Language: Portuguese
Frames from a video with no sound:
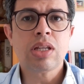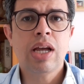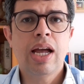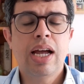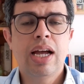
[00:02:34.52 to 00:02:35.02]

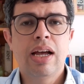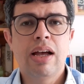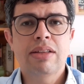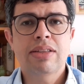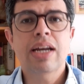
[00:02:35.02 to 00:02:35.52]

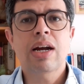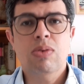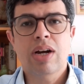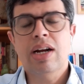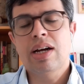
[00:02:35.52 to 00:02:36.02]
É, terá um
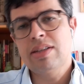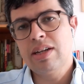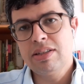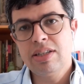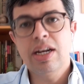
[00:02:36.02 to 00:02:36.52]

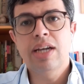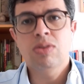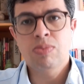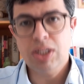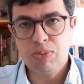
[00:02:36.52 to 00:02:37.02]
caráter direto
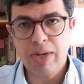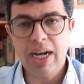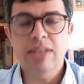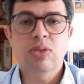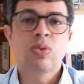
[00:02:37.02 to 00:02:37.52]
e mais
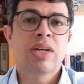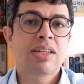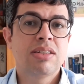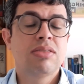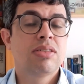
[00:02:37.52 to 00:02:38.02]
prático. O que é
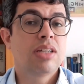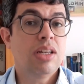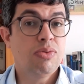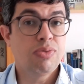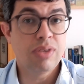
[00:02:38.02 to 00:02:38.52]
que isso
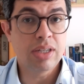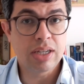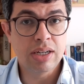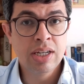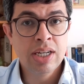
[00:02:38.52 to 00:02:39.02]

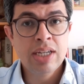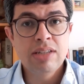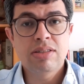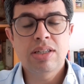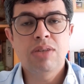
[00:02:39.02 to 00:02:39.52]
significa?
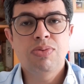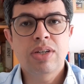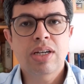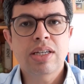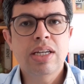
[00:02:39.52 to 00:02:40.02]

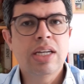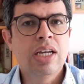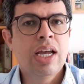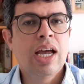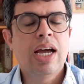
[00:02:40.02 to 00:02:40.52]
Significa que
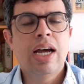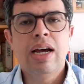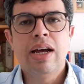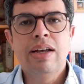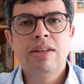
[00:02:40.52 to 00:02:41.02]

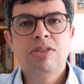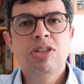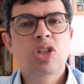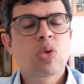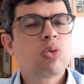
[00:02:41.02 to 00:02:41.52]
é,
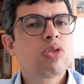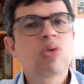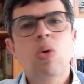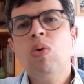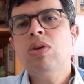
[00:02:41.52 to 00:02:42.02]

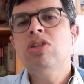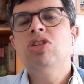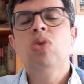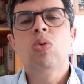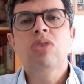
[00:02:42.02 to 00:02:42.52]
discussões
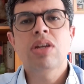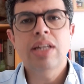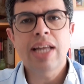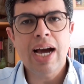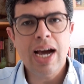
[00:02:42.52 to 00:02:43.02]

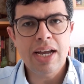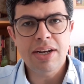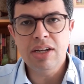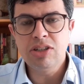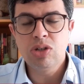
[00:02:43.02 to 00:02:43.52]

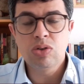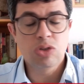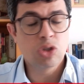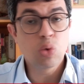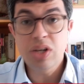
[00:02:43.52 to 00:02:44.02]
doutrinárias,
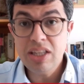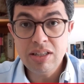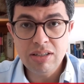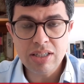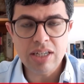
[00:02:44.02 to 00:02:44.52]

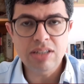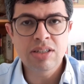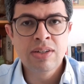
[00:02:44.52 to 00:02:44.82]
jurídicas,